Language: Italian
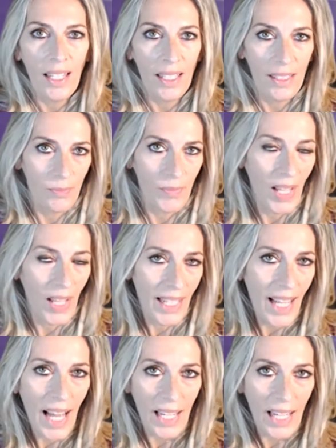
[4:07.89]
ehm,
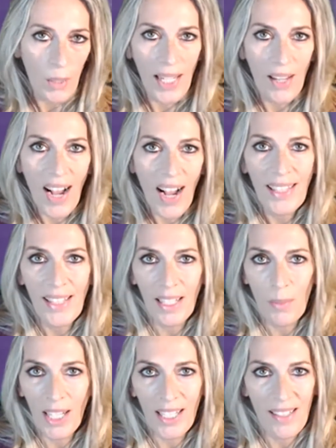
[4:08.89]
allegare una
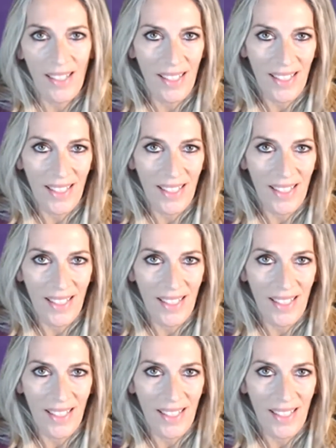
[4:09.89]
lavagna che magari si è